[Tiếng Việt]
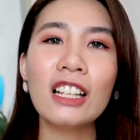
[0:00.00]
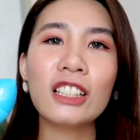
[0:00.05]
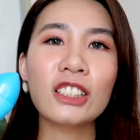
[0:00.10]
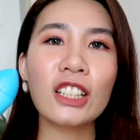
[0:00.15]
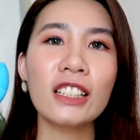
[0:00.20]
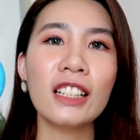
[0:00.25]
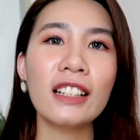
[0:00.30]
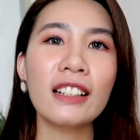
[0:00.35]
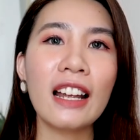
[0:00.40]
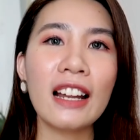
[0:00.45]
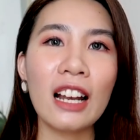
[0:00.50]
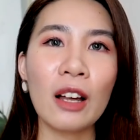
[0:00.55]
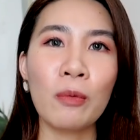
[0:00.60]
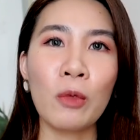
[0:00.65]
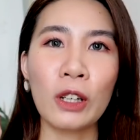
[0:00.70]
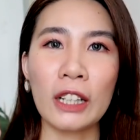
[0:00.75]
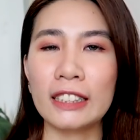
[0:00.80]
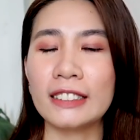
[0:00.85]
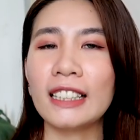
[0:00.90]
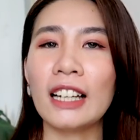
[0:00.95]
Cho nên đây là
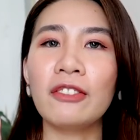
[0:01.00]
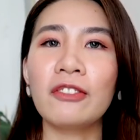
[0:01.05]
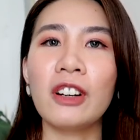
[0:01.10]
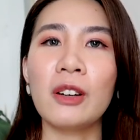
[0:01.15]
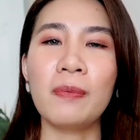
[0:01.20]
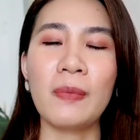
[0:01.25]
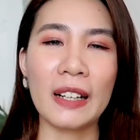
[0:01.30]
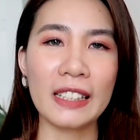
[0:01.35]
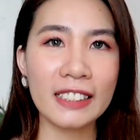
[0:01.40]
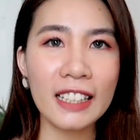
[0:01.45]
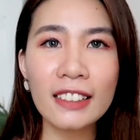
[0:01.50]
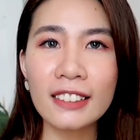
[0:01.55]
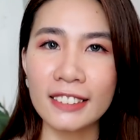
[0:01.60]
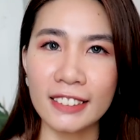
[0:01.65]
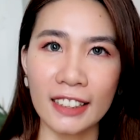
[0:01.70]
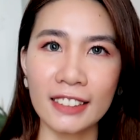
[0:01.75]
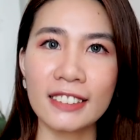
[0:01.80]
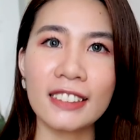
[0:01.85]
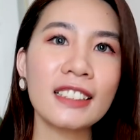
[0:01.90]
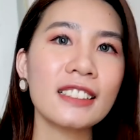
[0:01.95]
một cái sản phẩm mà chắc
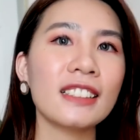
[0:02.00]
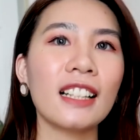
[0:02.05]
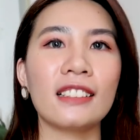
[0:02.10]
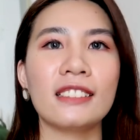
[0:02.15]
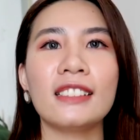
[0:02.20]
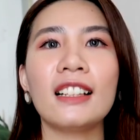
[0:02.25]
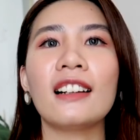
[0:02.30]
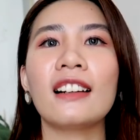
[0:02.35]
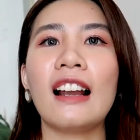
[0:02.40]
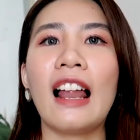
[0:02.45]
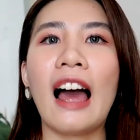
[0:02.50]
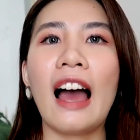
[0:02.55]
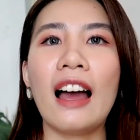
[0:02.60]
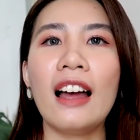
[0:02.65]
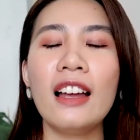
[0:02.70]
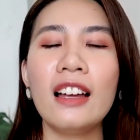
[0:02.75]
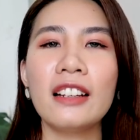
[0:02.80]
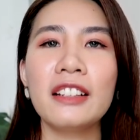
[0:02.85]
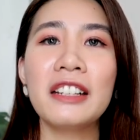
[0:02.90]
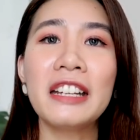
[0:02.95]
chắn rằng là
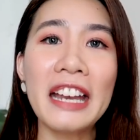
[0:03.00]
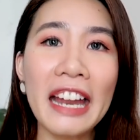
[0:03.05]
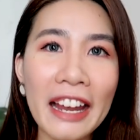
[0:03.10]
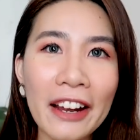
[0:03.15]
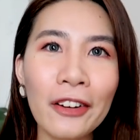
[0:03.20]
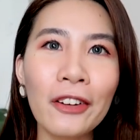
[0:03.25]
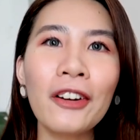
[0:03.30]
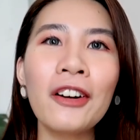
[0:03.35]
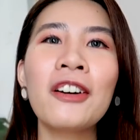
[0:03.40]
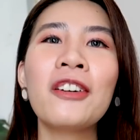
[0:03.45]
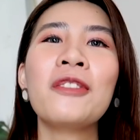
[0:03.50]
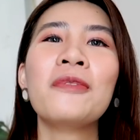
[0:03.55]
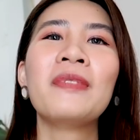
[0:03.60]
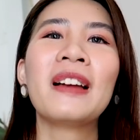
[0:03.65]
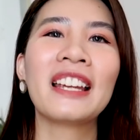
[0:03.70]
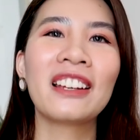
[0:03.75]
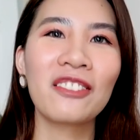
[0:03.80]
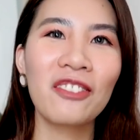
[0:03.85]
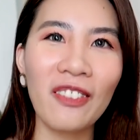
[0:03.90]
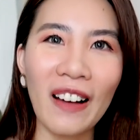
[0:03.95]
nếu
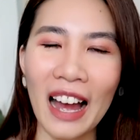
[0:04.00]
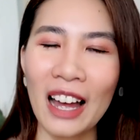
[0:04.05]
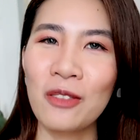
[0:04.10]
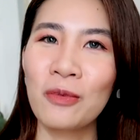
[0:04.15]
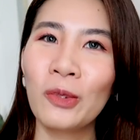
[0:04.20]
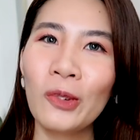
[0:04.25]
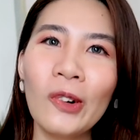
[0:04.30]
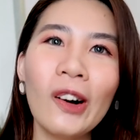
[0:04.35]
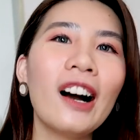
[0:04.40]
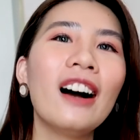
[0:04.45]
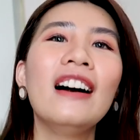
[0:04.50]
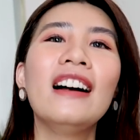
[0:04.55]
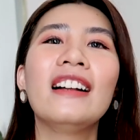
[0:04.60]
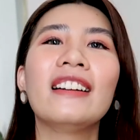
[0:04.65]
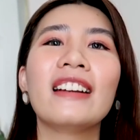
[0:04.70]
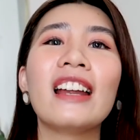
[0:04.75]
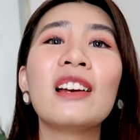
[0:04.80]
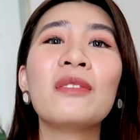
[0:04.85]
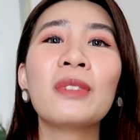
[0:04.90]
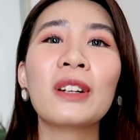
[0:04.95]
mình phải mua
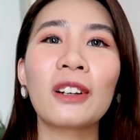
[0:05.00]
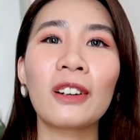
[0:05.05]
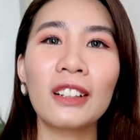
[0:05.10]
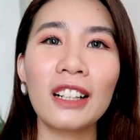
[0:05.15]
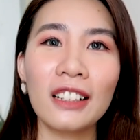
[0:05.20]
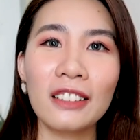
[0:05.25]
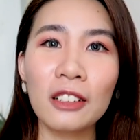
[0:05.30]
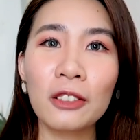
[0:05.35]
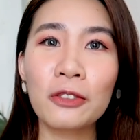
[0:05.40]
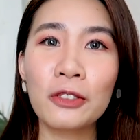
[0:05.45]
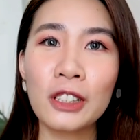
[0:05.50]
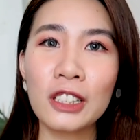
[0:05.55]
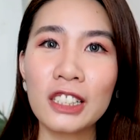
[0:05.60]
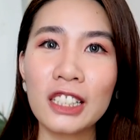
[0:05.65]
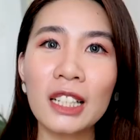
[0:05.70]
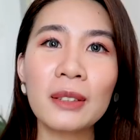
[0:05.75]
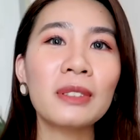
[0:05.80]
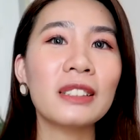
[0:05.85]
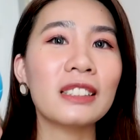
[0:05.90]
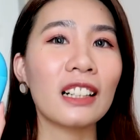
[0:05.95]
để mình có thể được free
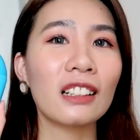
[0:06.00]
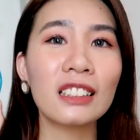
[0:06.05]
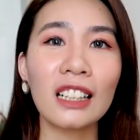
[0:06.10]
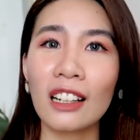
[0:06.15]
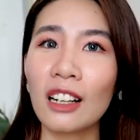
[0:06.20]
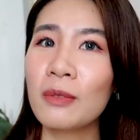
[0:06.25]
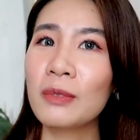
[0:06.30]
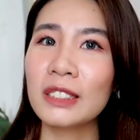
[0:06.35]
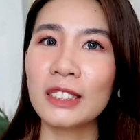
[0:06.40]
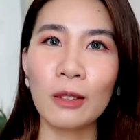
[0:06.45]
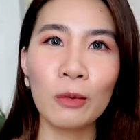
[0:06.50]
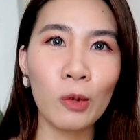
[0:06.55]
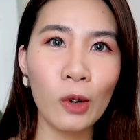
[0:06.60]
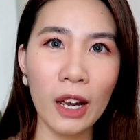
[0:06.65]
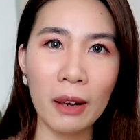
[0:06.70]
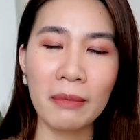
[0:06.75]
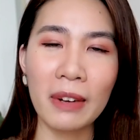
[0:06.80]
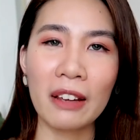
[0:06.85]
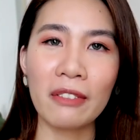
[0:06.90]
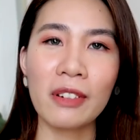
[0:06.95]
ship thì chắc chắn là mình sẽ mua
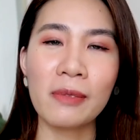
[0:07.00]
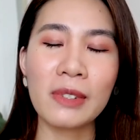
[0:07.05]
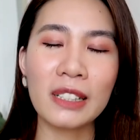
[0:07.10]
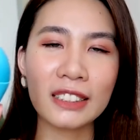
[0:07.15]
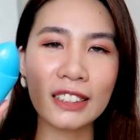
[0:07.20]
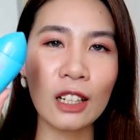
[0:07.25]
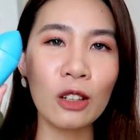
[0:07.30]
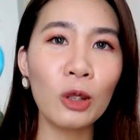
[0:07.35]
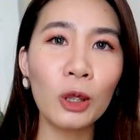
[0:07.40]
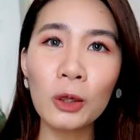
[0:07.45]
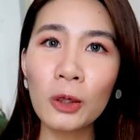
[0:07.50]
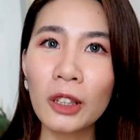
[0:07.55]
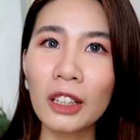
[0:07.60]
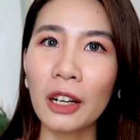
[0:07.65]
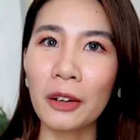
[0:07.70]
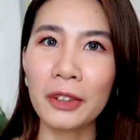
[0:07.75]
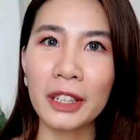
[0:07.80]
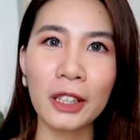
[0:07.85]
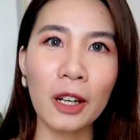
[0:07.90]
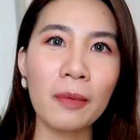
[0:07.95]
em này, và mình sẽ luôn luôn
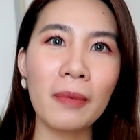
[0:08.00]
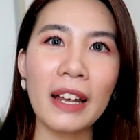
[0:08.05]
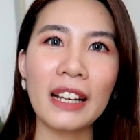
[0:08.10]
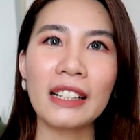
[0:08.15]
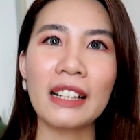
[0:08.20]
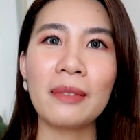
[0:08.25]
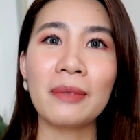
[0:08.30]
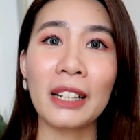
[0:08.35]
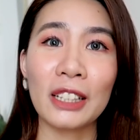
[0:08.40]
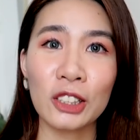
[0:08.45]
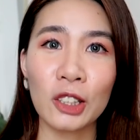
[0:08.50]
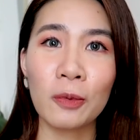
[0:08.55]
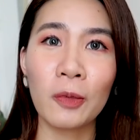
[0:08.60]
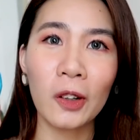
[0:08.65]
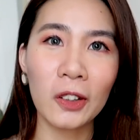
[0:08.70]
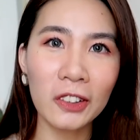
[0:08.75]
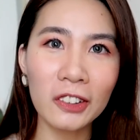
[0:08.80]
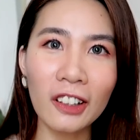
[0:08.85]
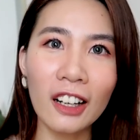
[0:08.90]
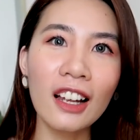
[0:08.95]
là recommend em này cho
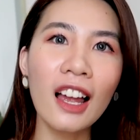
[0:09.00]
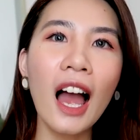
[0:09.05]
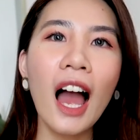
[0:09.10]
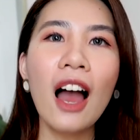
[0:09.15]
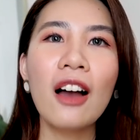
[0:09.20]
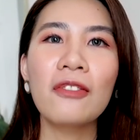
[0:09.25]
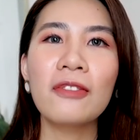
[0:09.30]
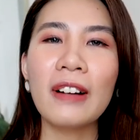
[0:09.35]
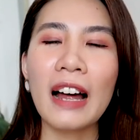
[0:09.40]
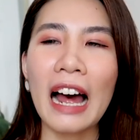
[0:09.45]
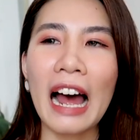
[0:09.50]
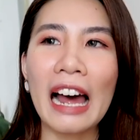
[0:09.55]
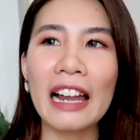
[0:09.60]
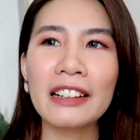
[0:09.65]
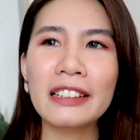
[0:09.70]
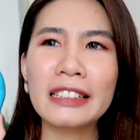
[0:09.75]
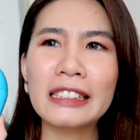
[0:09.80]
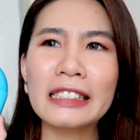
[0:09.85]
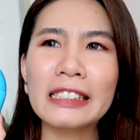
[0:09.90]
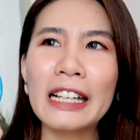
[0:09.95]
mọi người. Và
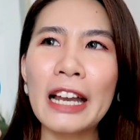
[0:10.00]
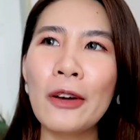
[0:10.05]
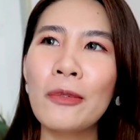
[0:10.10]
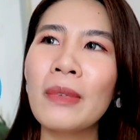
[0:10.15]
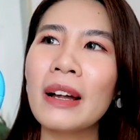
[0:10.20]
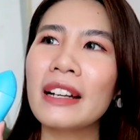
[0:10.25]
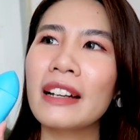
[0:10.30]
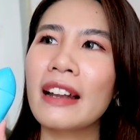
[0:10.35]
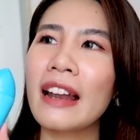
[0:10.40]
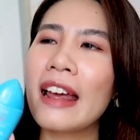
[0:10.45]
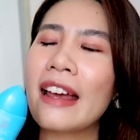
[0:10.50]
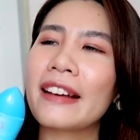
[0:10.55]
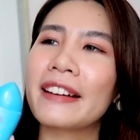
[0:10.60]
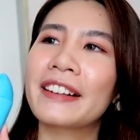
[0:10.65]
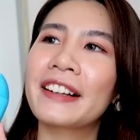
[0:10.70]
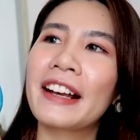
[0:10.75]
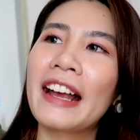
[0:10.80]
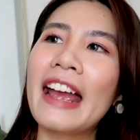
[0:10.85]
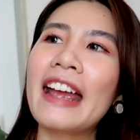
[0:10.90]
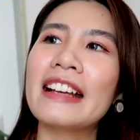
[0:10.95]
nếu mà để
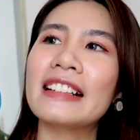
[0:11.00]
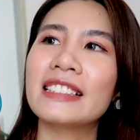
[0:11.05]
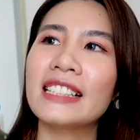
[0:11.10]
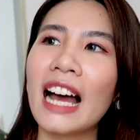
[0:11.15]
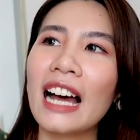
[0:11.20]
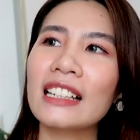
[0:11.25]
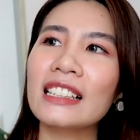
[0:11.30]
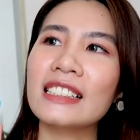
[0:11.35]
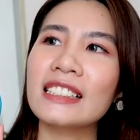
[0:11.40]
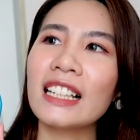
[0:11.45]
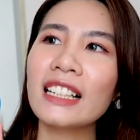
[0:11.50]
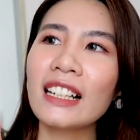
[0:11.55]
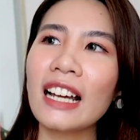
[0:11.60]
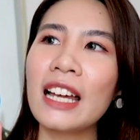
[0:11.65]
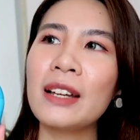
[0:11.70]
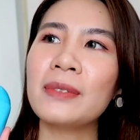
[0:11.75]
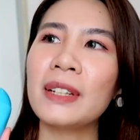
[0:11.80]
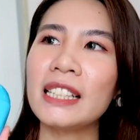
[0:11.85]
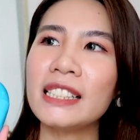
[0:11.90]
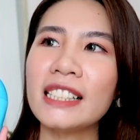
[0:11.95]
kể ra thì chắc
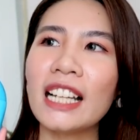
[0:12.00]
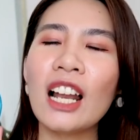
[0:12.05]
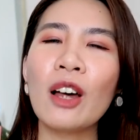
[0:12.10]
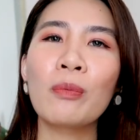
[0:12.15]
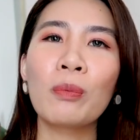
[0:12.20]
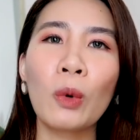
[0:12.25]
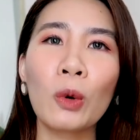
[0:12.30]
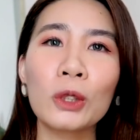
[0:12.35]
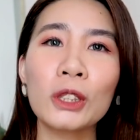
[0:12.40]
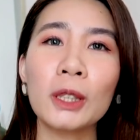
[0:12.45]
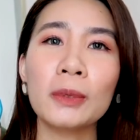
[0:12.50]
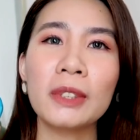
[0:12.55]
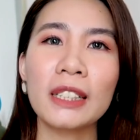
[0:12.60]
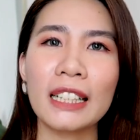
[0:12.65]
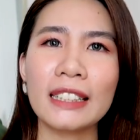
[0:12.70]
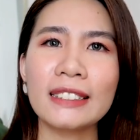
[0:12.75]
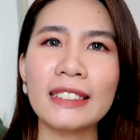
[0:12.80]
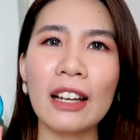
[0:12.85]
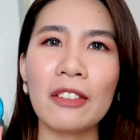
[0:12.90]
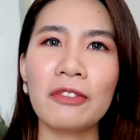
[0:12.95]
em này sẽ là một trong những
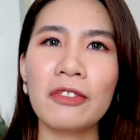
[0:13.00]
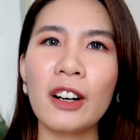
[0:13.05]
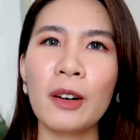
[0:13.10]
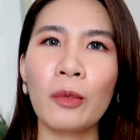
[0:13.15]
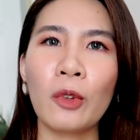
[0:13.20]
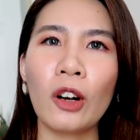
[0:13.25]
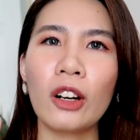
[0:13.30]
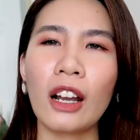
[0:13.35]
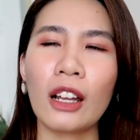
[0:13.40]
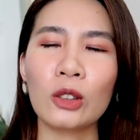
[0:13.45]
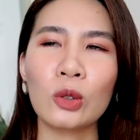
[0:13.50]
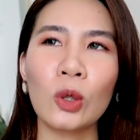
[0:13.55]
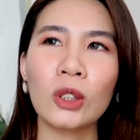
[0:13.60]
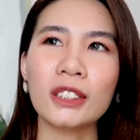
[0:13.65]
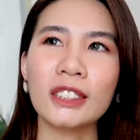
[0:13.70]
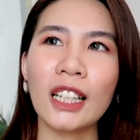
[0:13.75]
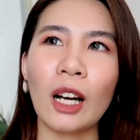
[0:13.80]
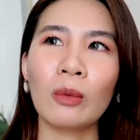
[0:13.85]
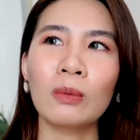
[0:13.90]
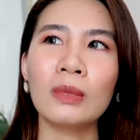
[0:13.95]
cái sản phẩm gọi là
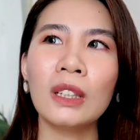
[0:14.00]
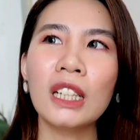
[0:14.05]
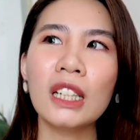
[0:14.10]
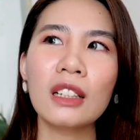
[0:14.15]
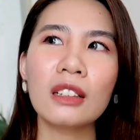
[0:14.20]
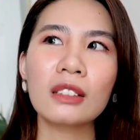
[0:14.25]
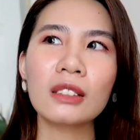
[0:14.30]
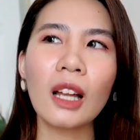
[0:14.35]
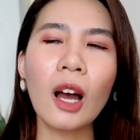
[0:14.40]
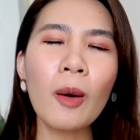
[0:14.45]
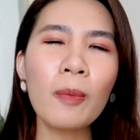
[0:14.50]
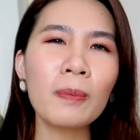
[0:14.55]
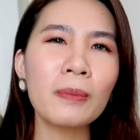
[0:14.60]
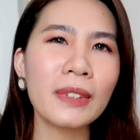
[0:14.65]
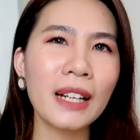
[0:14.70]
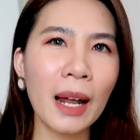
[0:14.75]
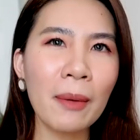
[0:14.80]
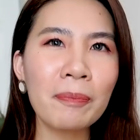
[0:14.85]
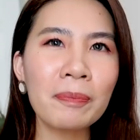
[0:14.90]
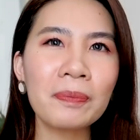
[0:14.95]
thuộc dòng top
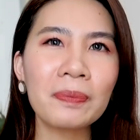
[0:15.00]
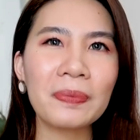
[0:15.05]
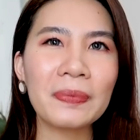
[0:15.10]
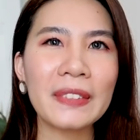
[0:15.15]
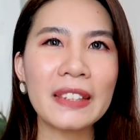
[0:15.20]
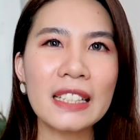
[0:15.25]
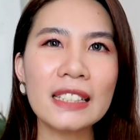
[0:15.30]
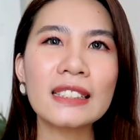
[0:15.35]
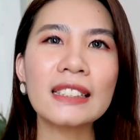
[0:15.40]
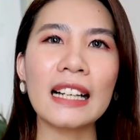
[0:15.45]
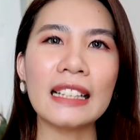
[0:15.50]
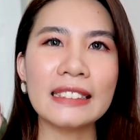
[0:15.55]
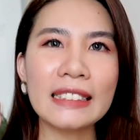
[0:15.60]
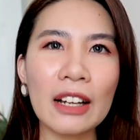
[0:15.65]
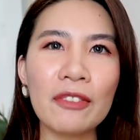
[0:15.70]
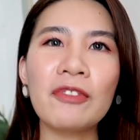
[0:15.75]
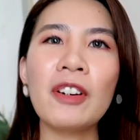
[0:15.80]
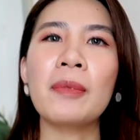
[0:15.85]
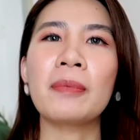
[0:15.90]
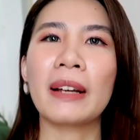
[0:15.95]
5 những cái
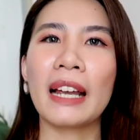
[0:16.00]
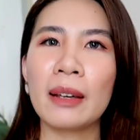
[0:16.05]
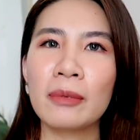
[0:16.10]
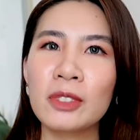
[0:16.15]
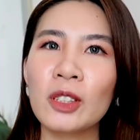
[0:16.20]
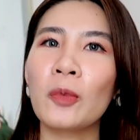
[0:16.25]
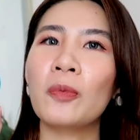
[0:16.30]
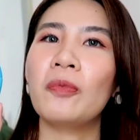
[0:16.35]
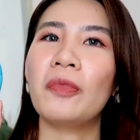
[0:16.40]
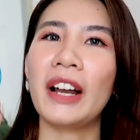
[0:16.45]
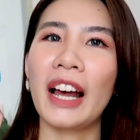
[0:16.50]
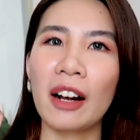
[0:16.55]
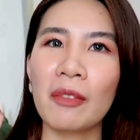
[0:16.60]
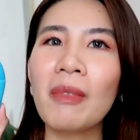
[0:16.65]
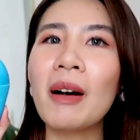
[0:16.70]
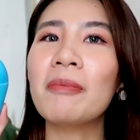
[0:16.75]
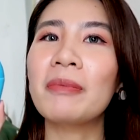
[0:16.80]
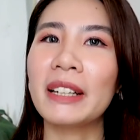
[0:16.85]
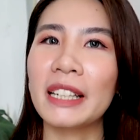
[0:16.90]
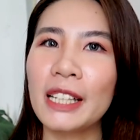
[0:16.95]
sản phẩm kem chống nắng
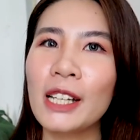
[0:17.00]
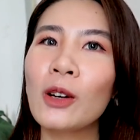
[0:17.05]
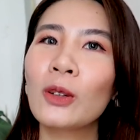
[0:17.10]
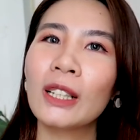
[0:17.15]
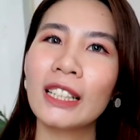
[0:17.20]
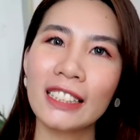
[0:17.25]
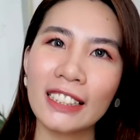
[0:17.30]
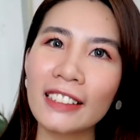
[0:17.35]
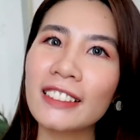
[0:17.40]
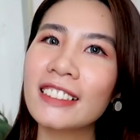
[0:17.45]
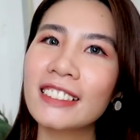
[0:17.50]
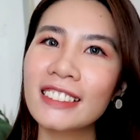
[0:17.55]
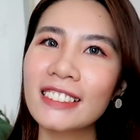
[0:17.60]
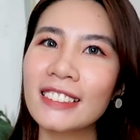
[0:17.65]
mà mình yêu thích nhất.